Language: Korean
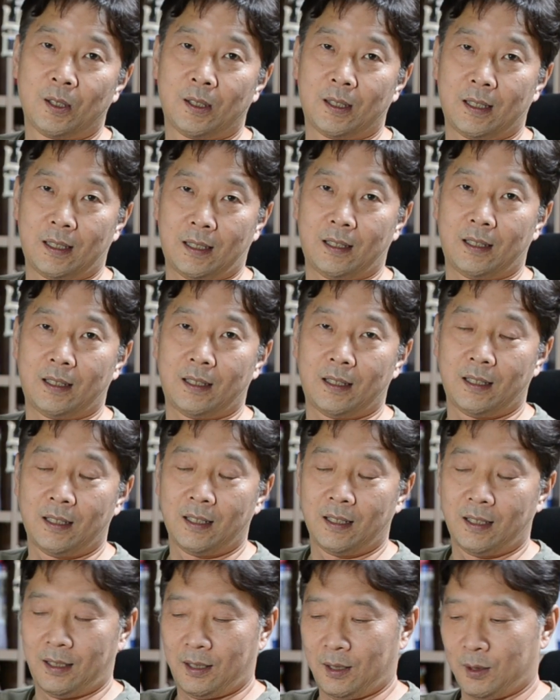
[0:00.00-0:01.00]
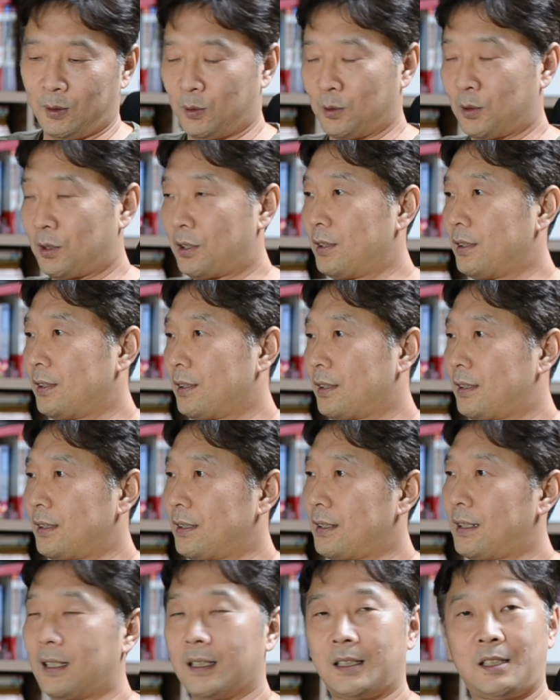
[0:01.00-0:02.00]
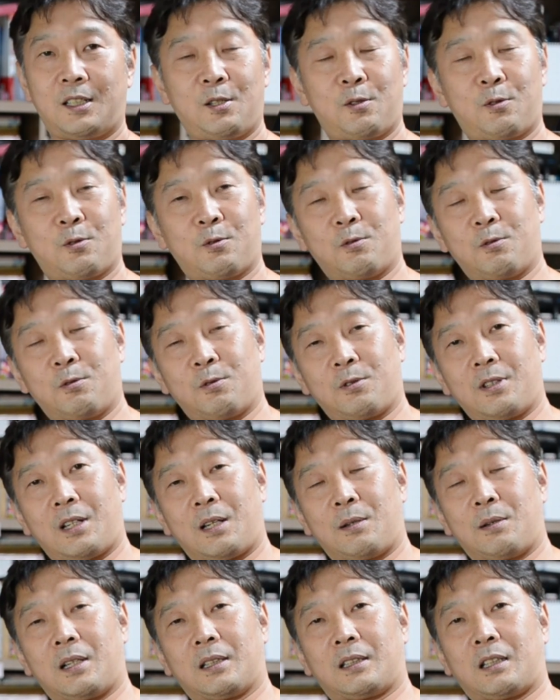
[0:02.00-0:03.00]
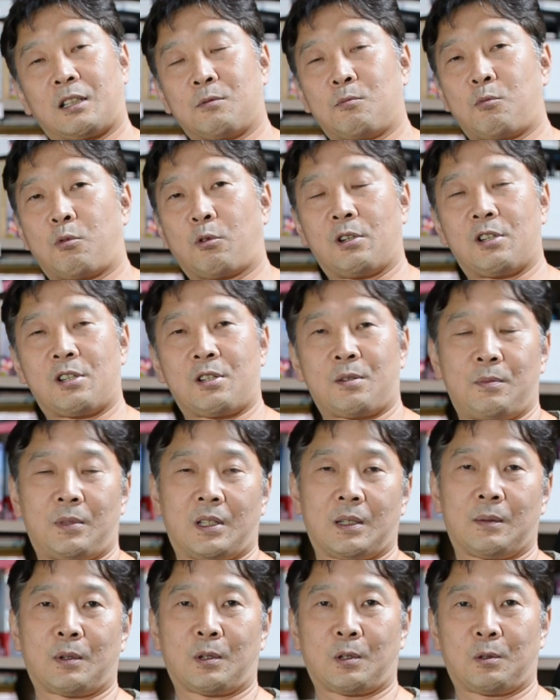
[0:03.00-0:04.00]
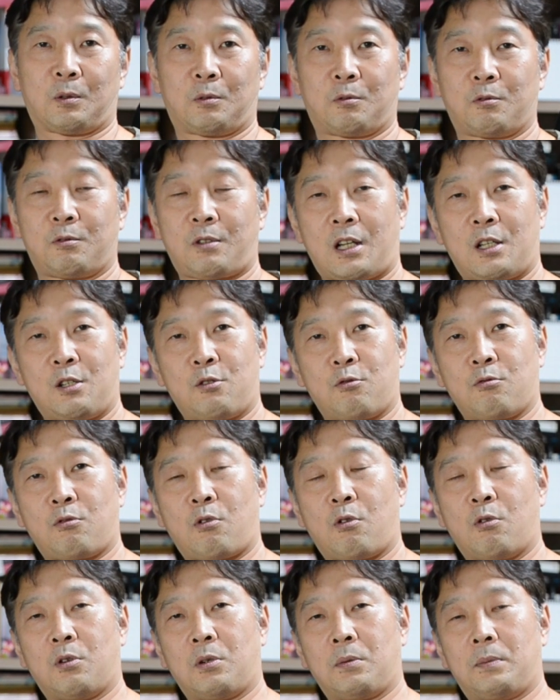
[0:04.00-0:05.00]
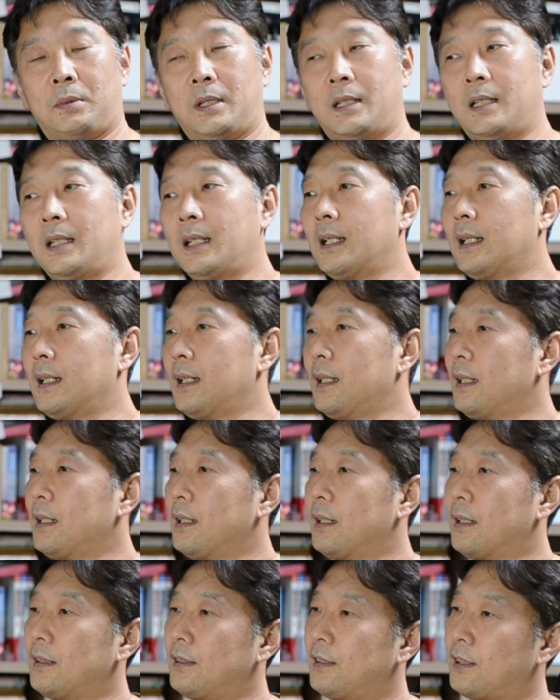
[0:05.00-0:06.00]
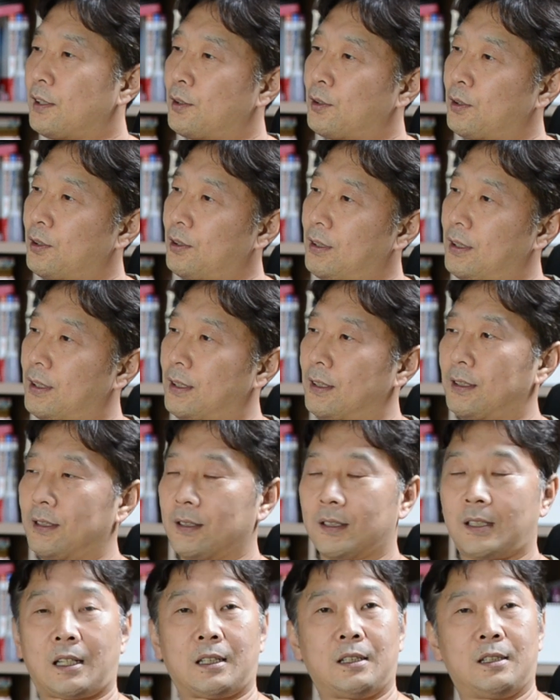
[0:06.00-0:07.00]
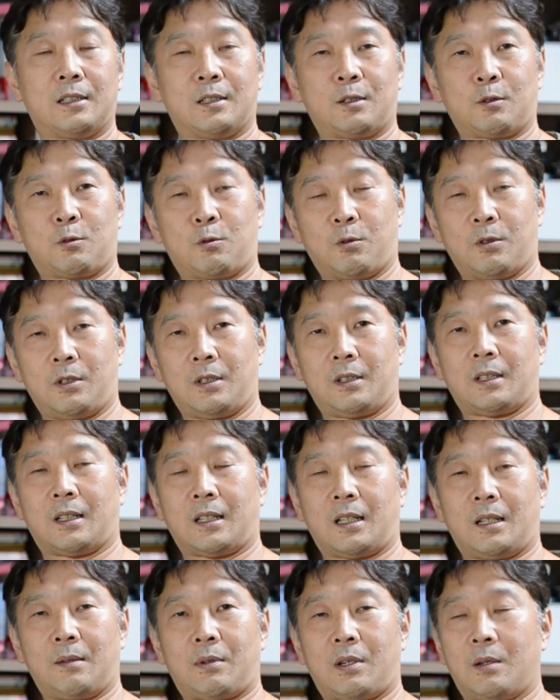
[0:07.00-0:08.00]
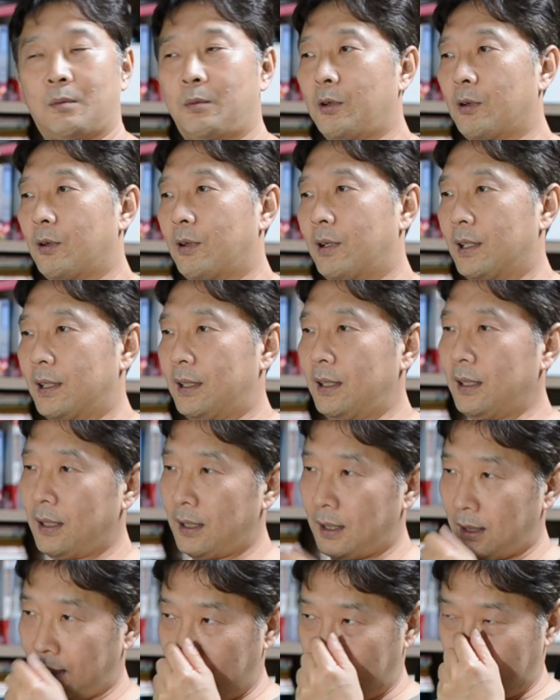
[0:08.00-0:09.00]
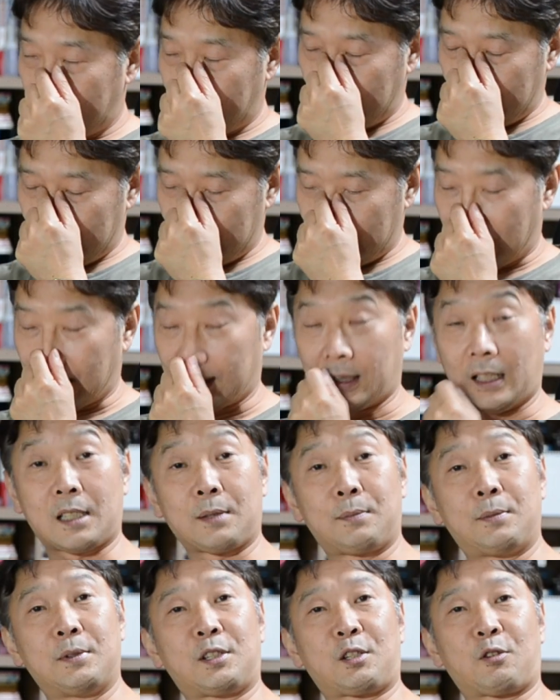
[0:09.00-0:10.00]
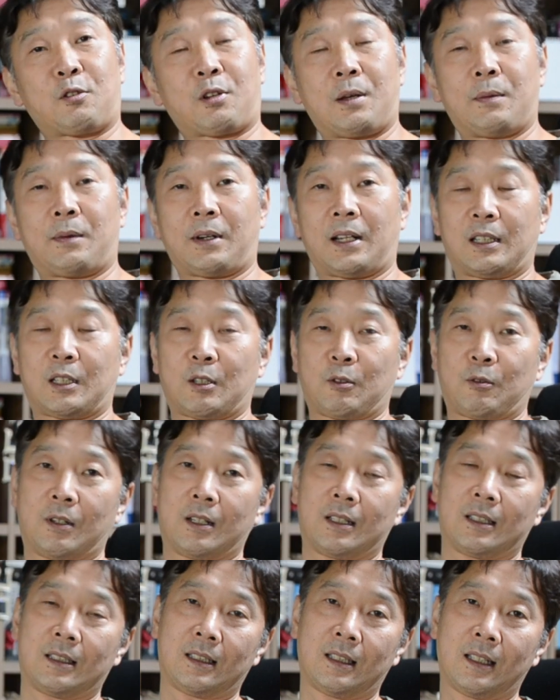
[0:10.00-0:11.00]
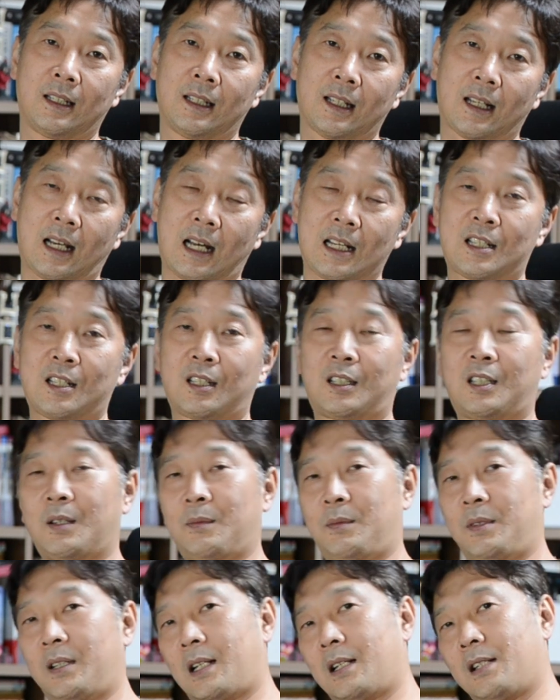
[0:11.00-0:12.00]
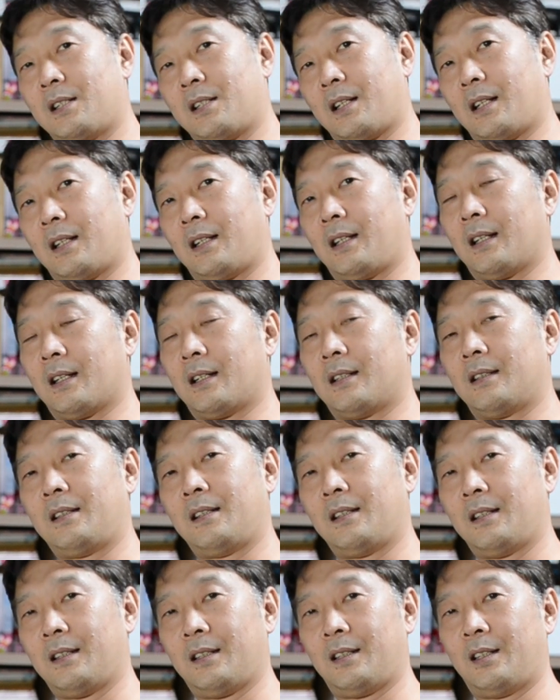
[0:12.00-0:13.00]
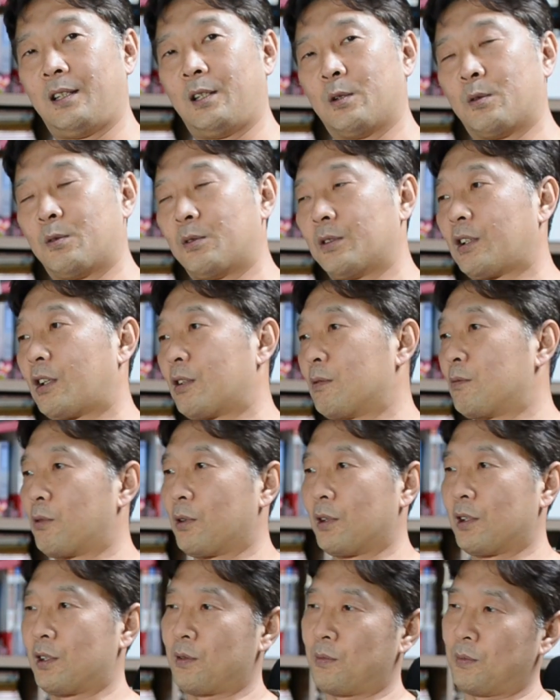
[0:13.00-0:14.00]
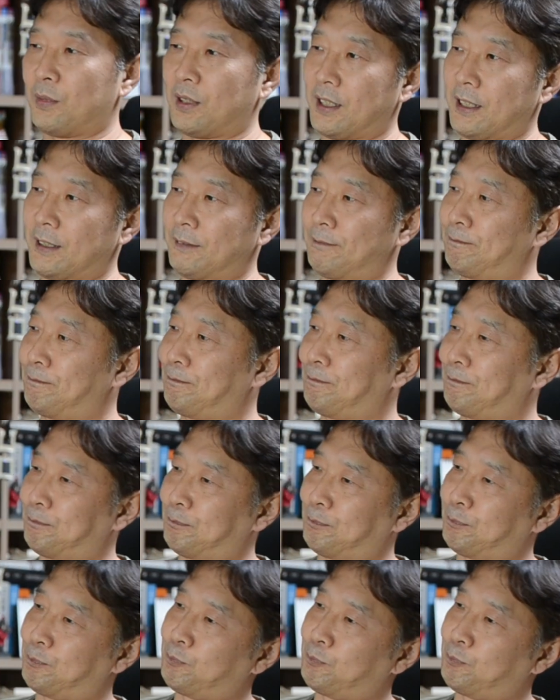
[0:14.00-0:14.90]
예. 오늘은 그러한 기술을 하나 다뤄보겠습니다 바로 두산중공업이 언제죠? 어, 작년 9월 달에 발표한 세계 다섯 번째로 개발했다고 하는 가스 터빈 엔진에 대한 내용을 다뤄보겠습니다. 음.